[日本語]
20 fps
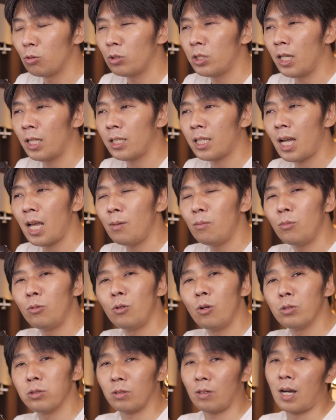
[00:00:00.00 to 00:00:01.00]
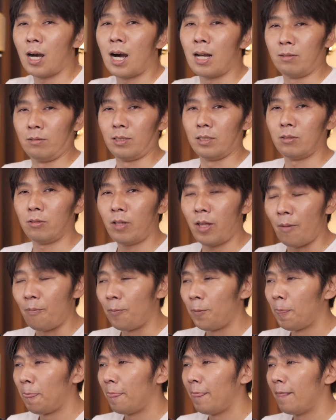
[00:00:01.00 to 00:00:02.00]
としたタイムロスがあるんですね。
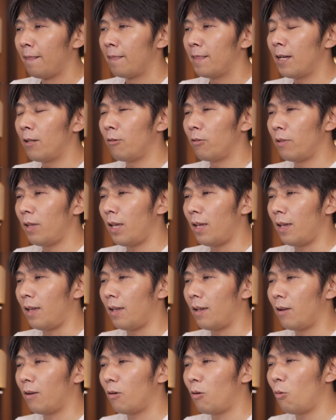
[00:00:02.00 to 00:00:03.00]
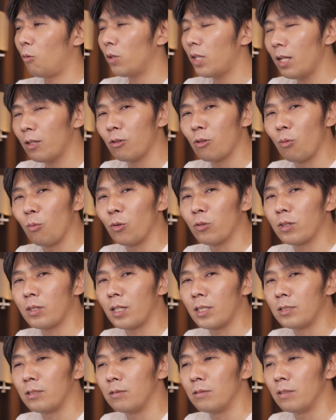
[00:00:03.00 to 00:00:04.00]
なので、ここだと思っ
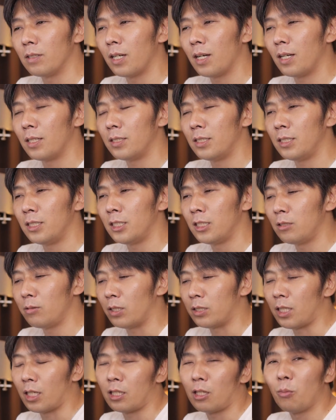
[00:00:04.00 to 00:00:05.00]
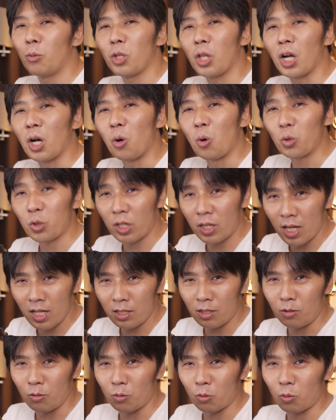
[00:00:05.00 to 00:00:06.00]
た瞬間に実はシャッターボタンが押せないっ
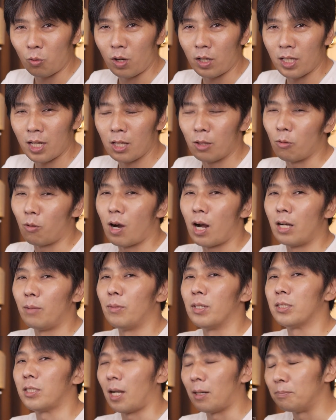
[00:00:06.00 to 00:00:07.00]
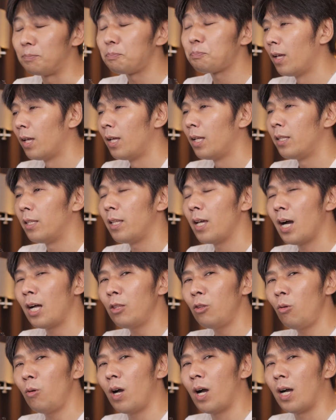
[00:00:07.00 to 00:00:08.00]
ていうことが何度かありました。で、
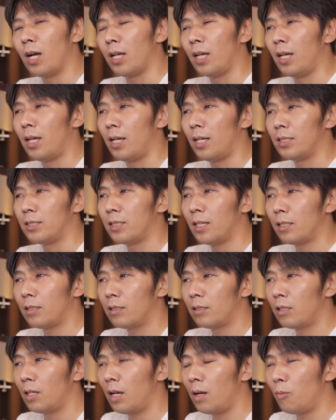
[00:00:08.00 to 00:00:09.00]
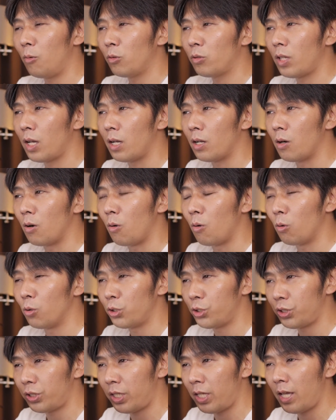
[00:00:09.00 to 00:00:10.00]
あとは、シャッターボタンを押
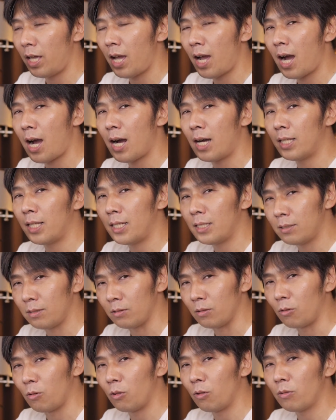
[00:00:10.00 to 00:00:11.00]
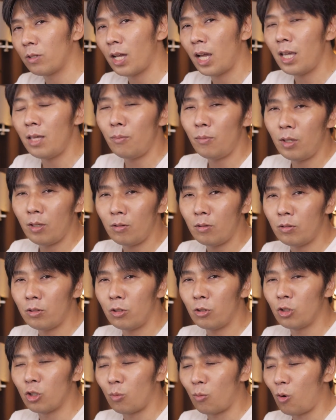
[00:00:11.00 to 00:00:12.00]
して離す、このタイミングっ
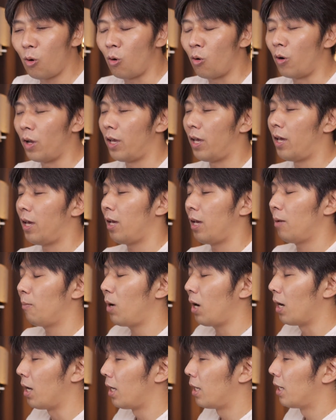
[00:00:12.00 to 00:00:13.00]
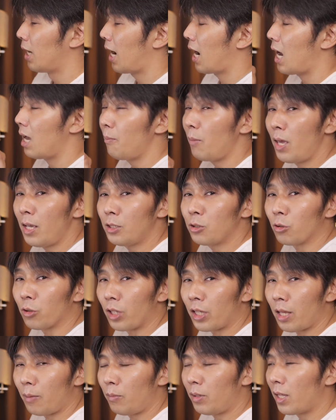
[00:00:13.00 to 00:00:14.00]
ていうのも、まあ、背面液晶
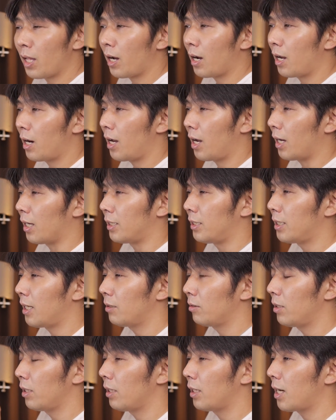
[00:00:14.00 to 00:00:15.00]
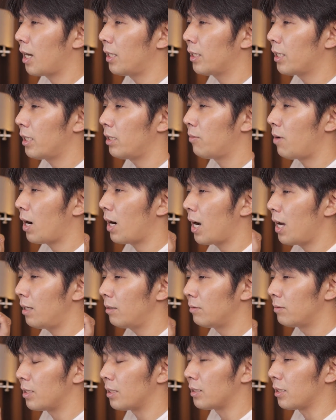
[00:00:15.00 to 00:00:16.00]
でね、見ながら比較的簡単にわか
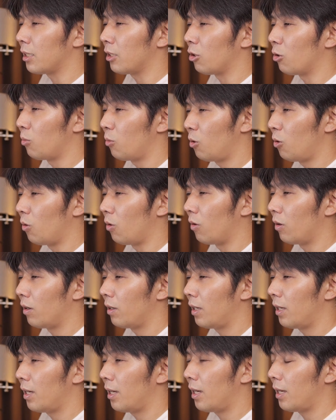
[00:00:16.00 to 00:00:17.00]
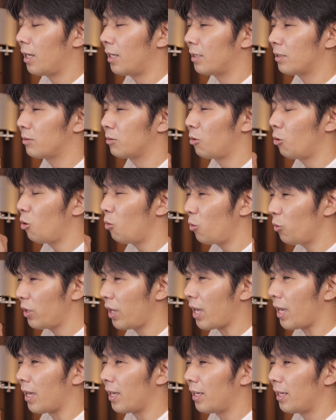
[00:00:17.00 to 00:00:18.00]
るんですけども、そこも
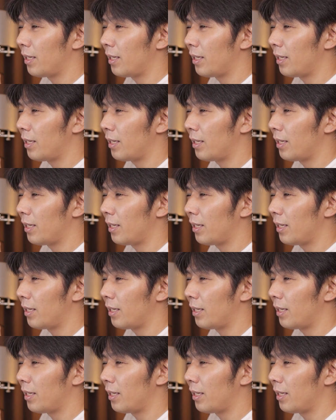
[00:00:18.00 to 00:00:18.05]
ね、